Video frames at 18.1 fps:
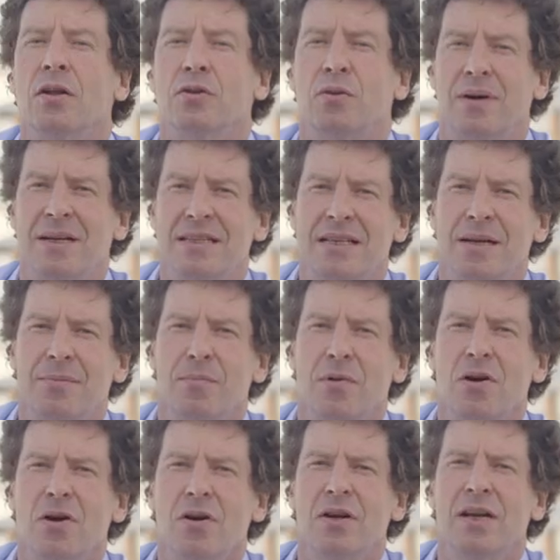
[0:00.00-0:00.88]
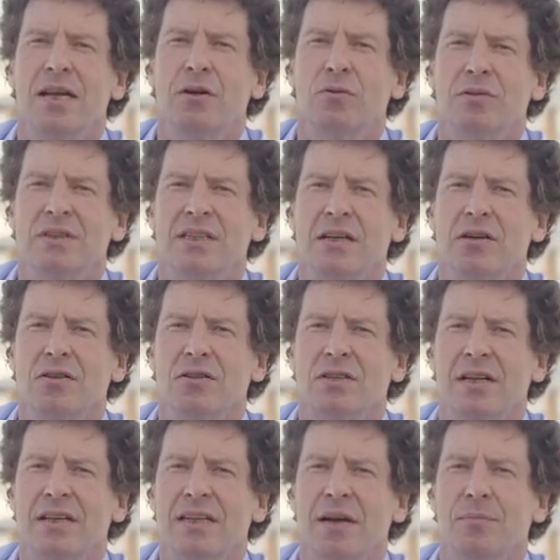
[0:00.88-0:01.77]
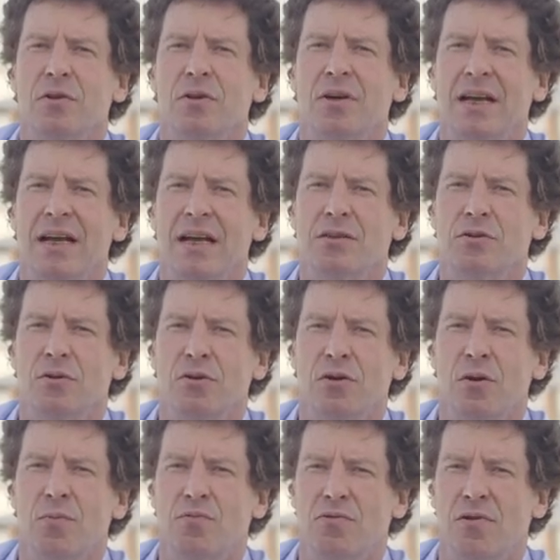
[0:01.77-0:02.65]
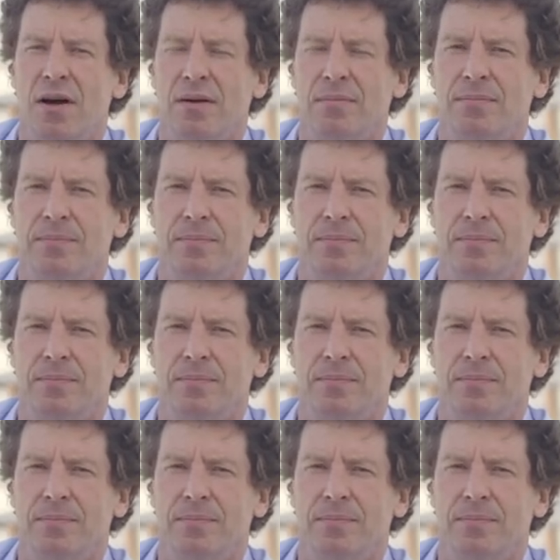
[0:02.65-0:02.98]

Troisièmement, les conséquences en termes de création d'emplois.